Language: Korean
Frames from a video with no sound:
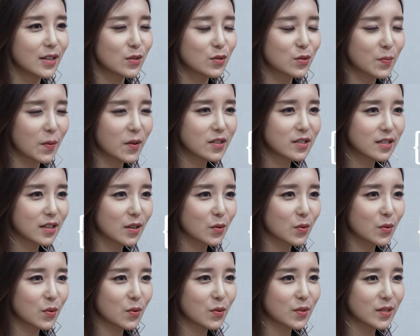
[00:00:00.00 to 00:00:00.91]
두
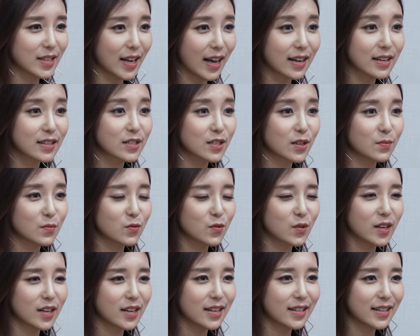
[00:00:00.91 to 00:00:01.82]
번째로
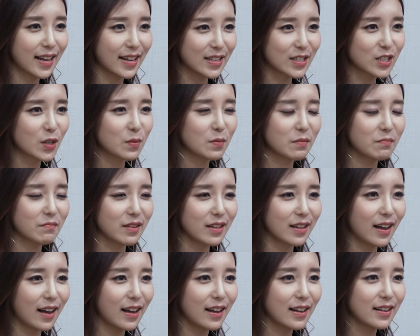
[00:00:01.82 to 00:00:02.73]
장점과
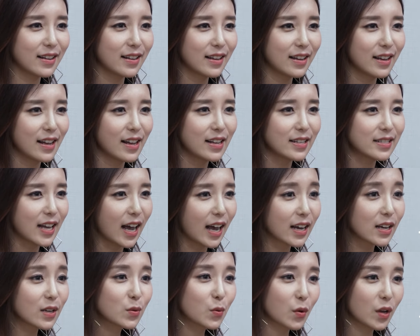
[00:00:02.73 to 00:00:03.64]
단점입니다.
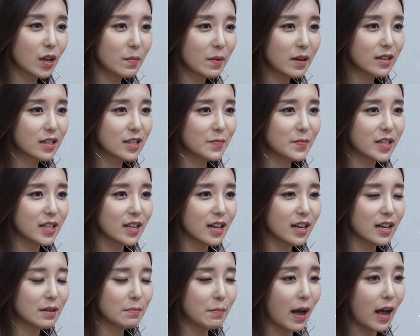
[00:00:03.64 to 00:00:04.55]

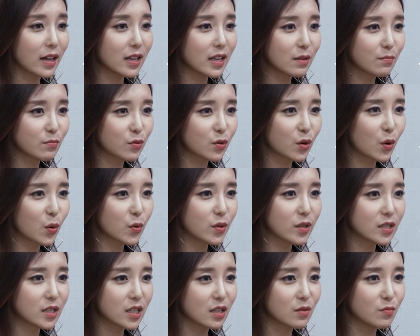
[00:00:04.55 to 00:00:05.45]
자기소개만큼이나 많이
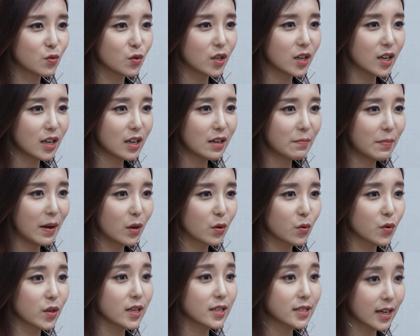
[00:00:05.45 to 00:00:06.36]
물어오는 질문이
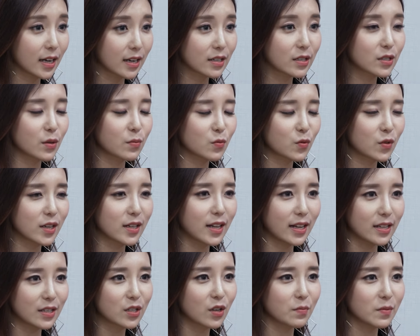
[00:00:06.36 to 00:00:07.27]
바로 이 장점과
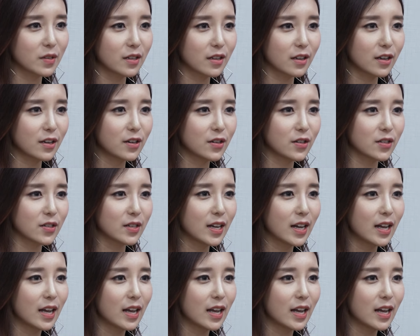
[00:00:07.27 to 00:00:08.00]
단점인데요.